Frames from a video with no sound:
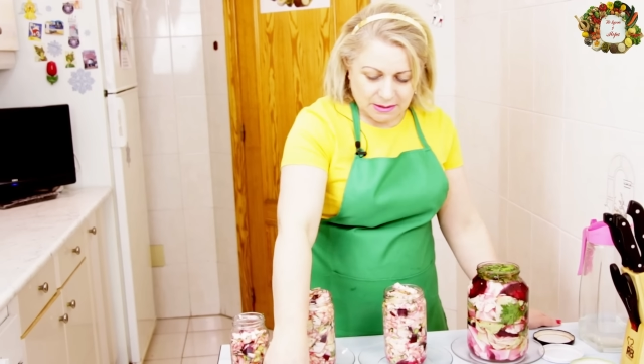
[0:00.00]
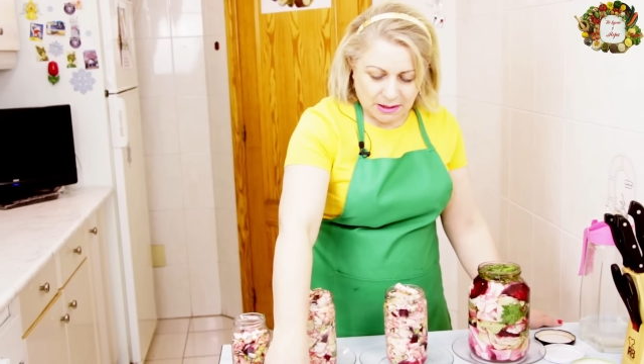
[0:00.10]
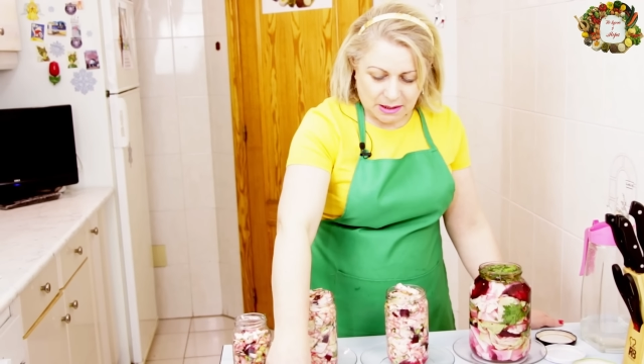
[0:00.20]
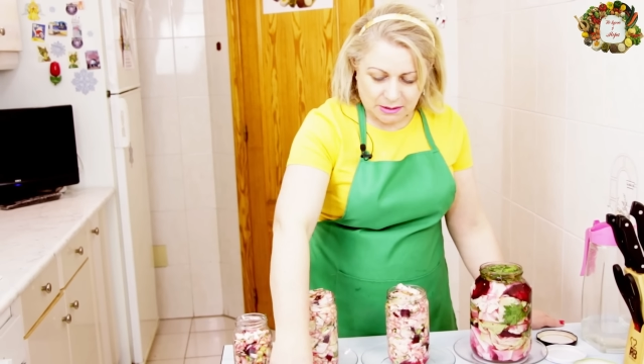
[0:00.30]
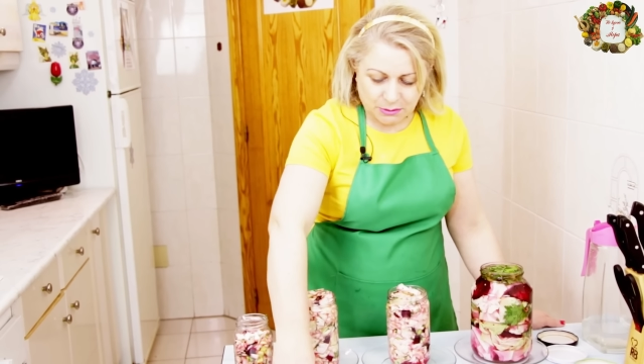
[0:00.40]

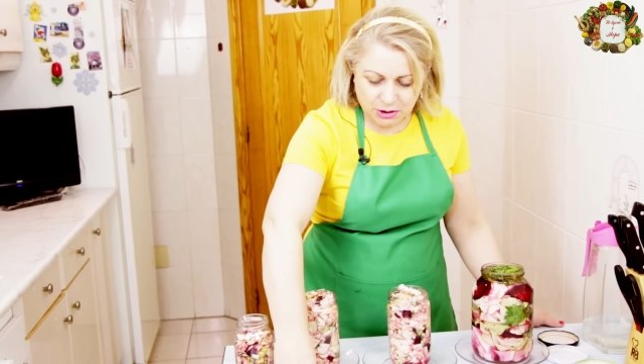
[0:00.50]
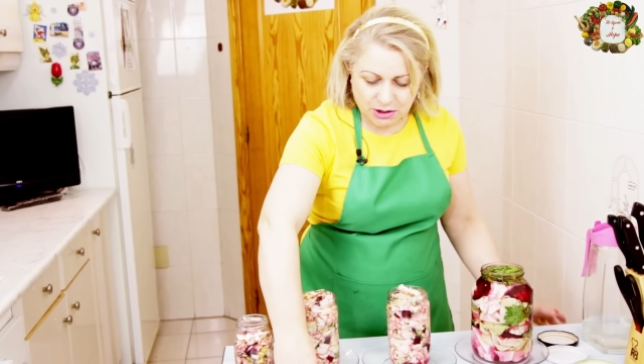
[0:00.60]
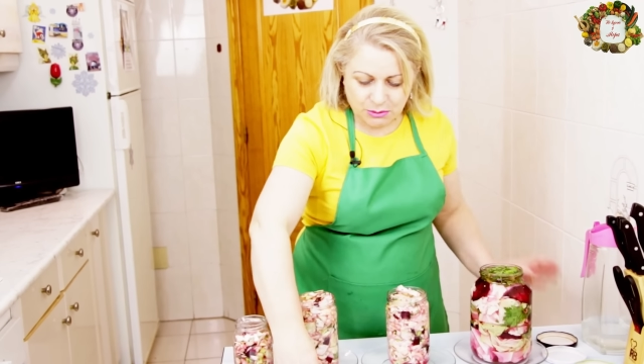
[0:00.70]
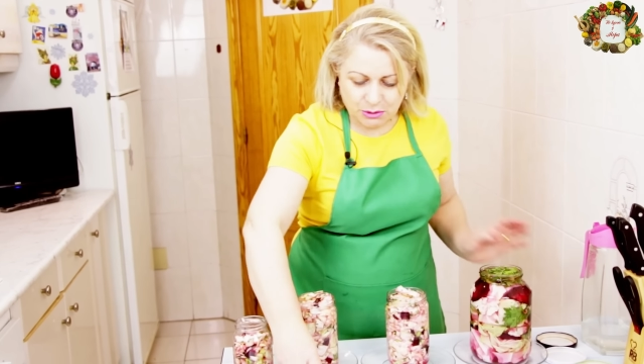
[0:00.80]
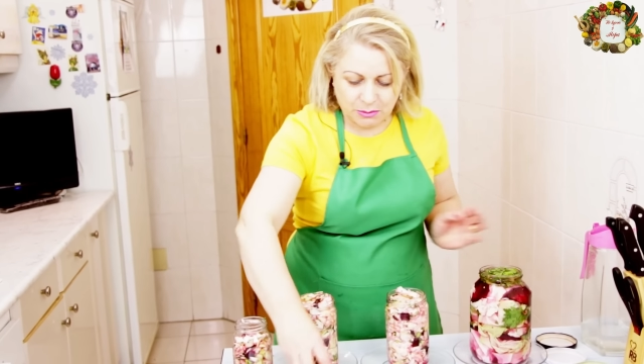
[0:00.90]
Так, вот
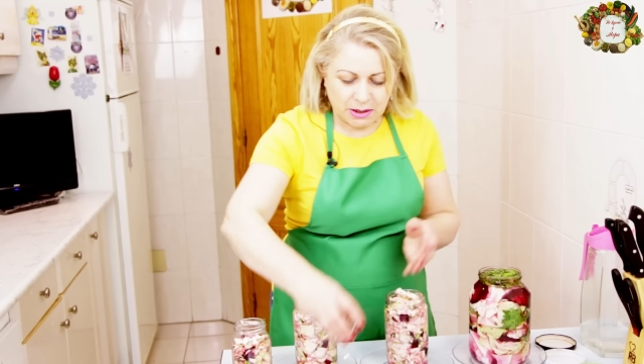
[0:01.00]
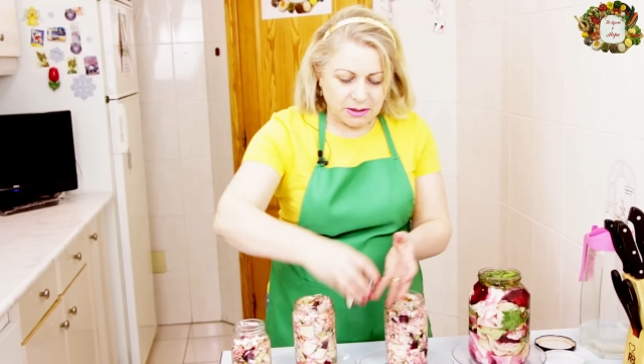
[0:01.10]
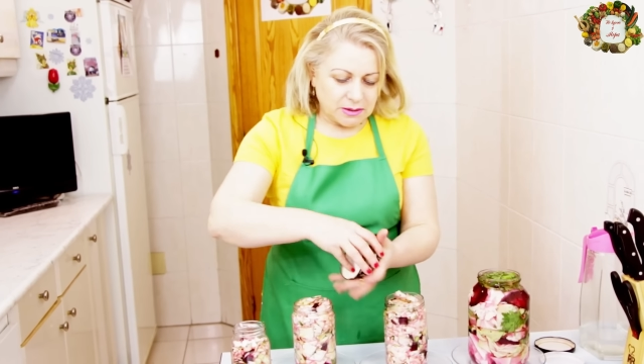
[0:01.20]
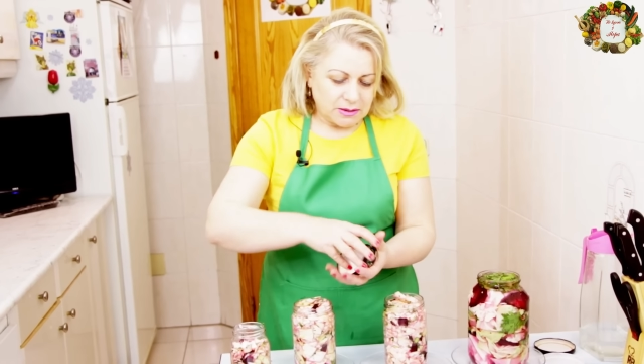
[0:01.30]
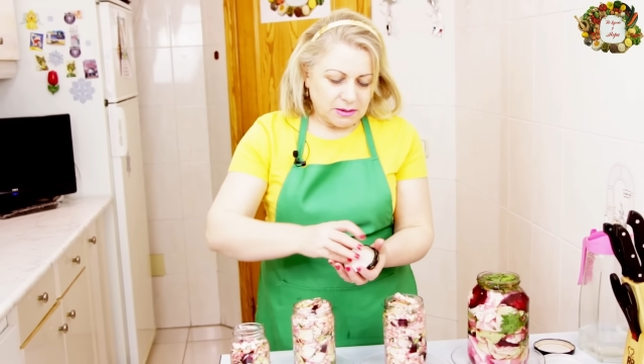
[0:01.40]
эти вот
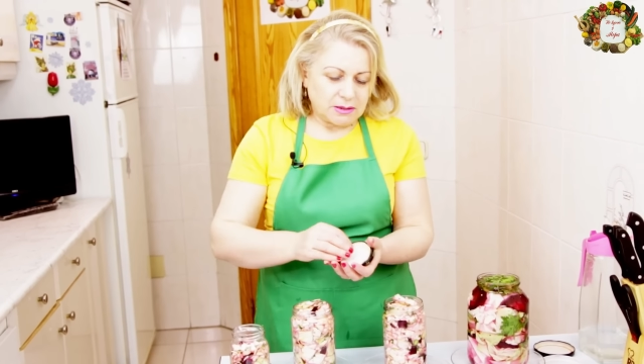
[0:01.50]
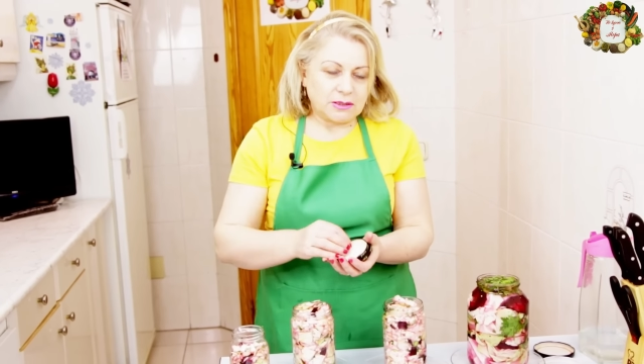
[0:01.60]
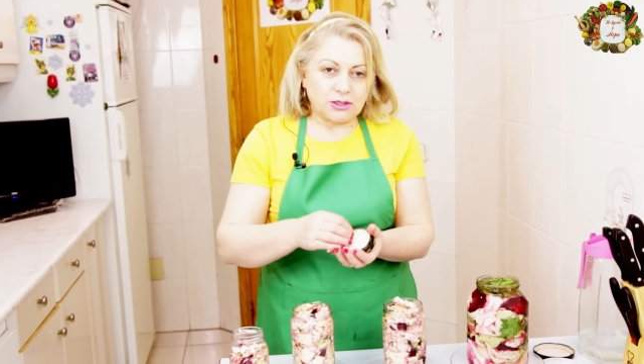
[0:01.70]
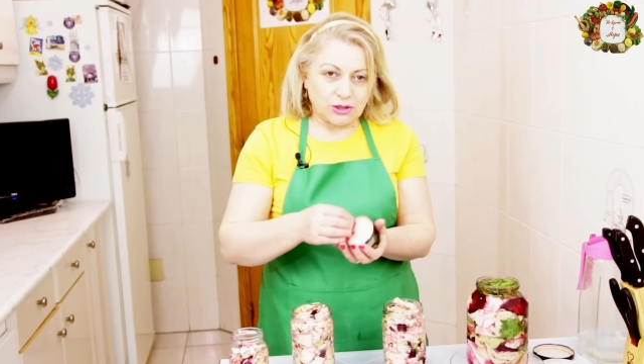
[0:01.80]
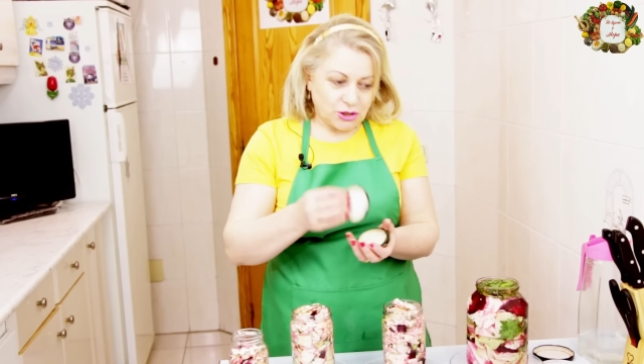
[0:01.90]
мои
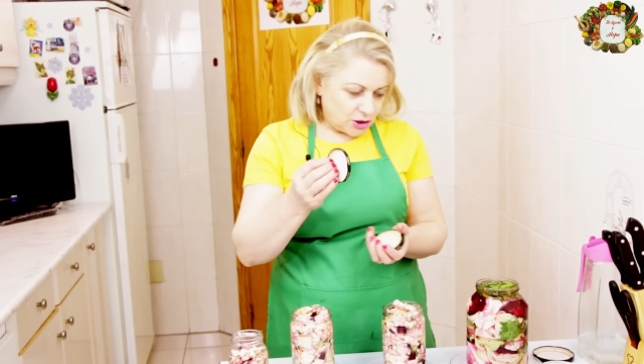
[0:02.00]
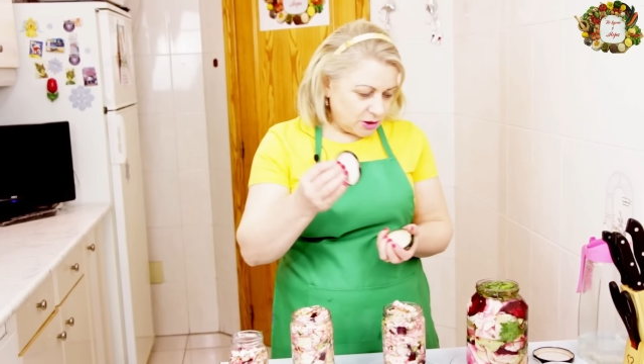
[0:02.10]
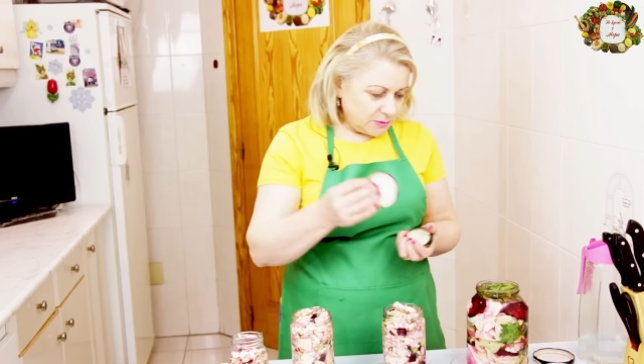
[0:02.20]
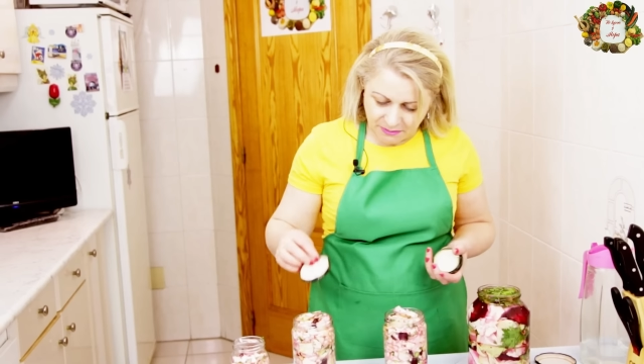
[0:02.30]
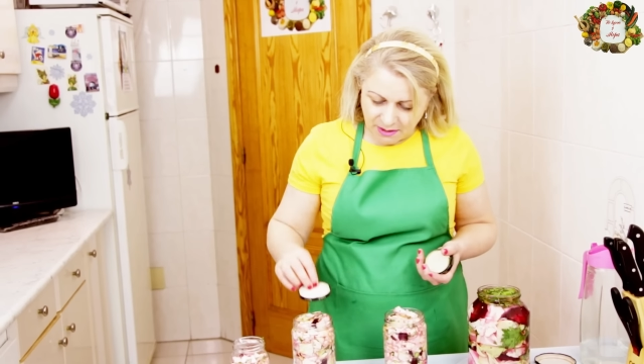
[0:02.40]

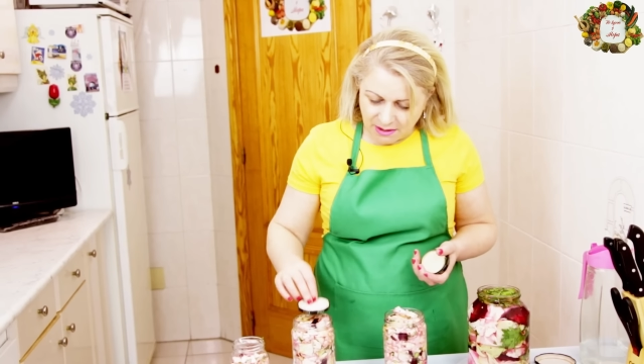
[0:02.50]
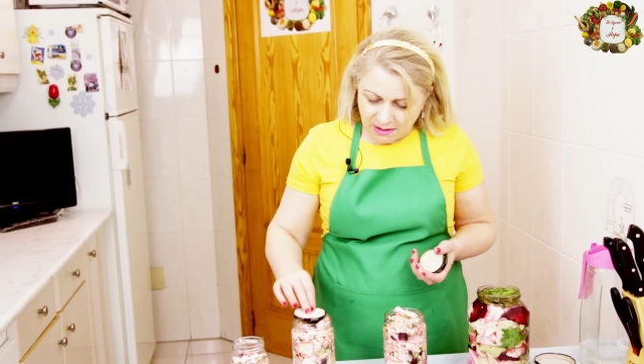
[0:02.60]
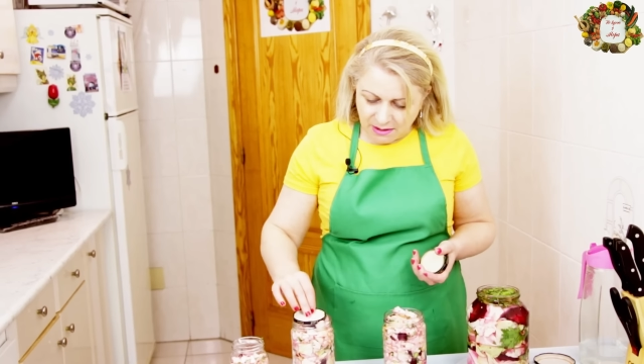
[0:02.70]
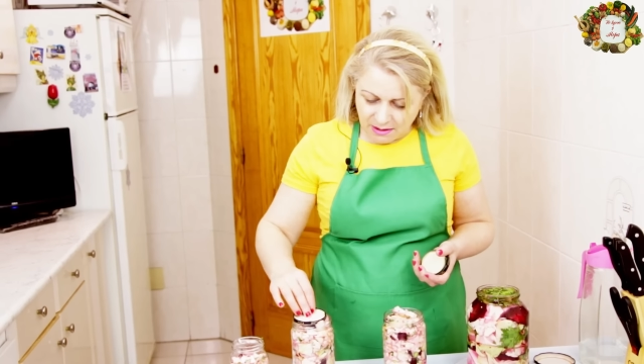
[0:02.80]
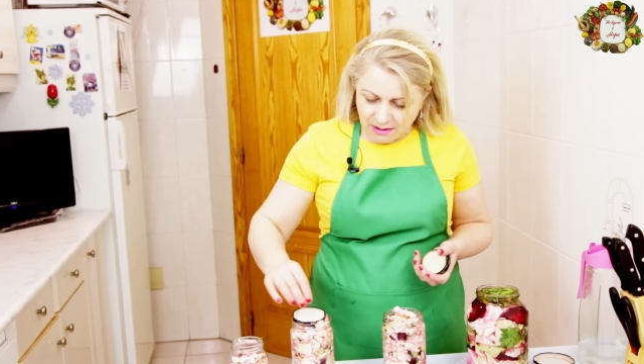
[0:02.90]
крышки.
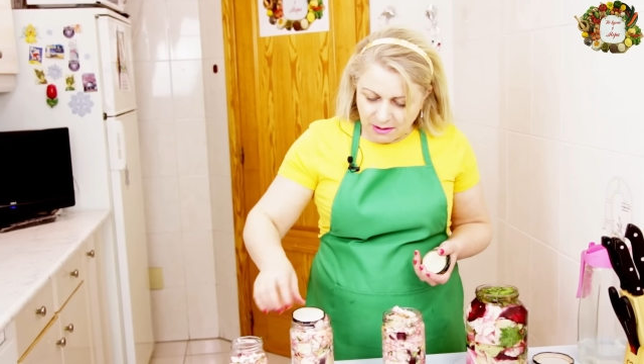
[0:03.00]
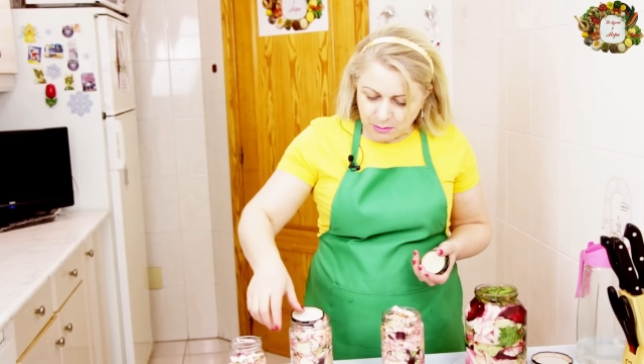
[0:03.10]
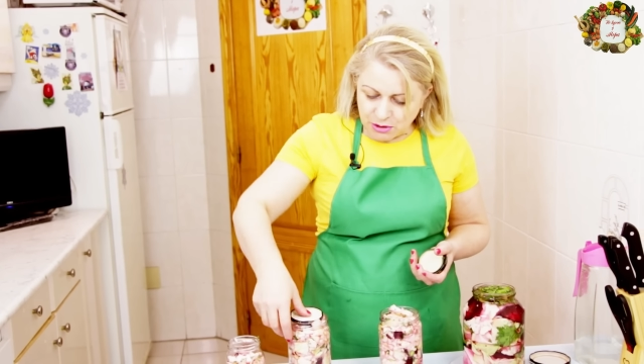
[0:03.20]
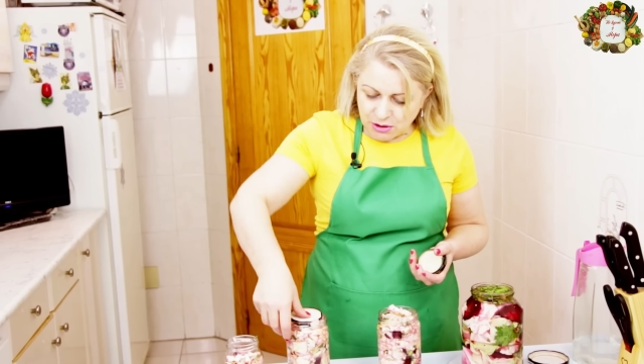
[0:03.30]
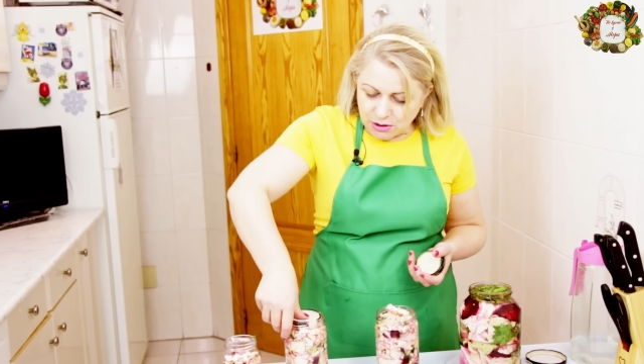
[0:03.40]

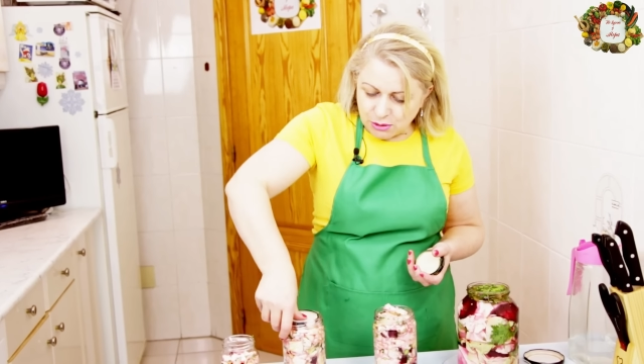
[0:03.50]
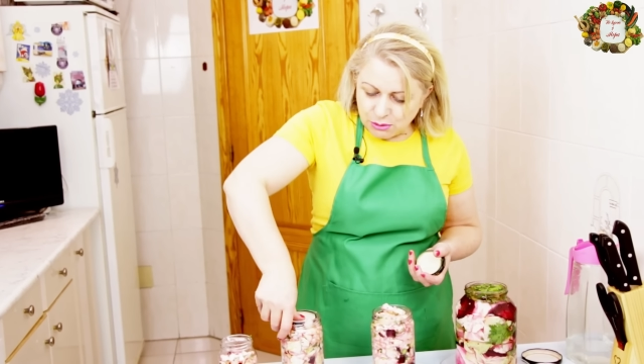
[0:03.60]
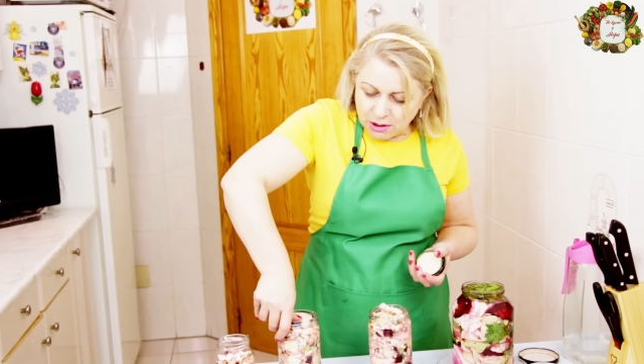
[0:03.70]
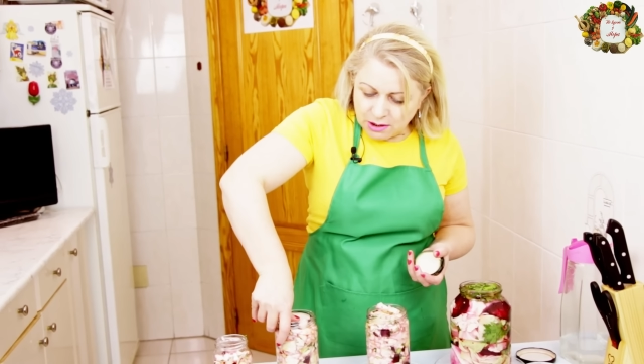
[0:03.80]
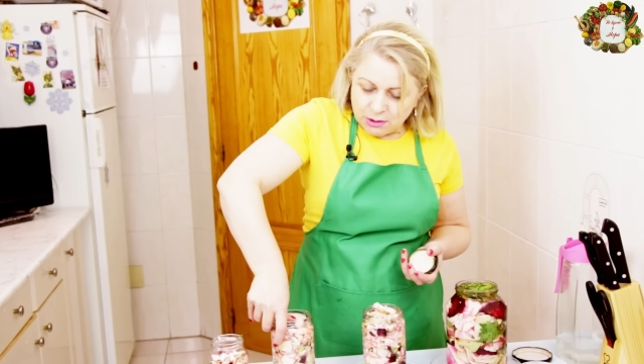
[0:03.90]
Обычно, что
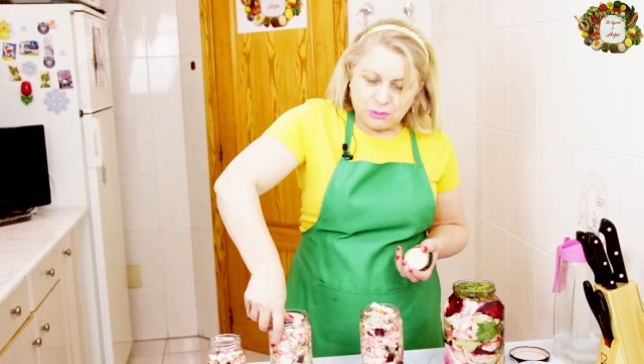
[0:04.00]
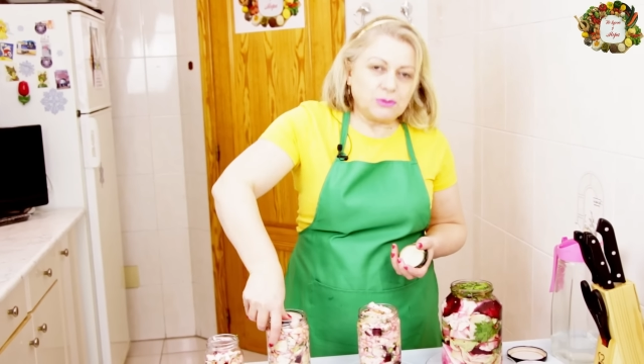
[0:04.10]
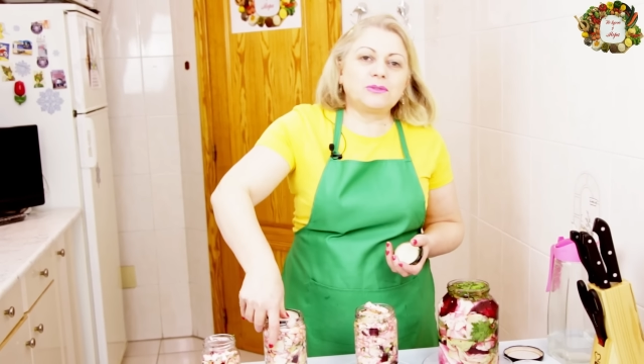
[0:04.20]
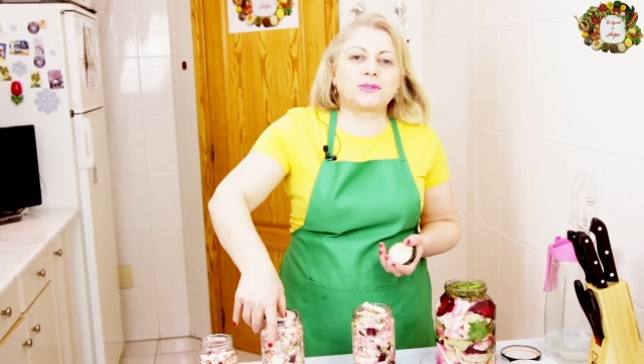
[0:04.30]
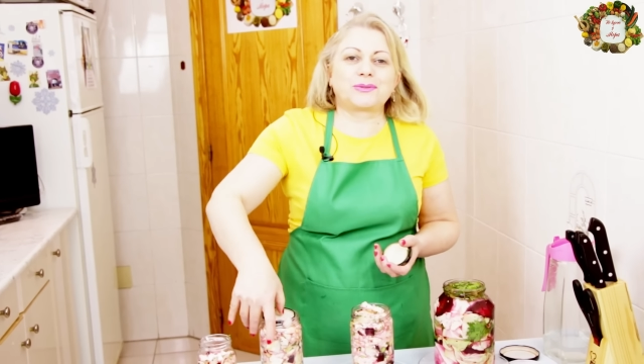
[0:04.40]
я кладу во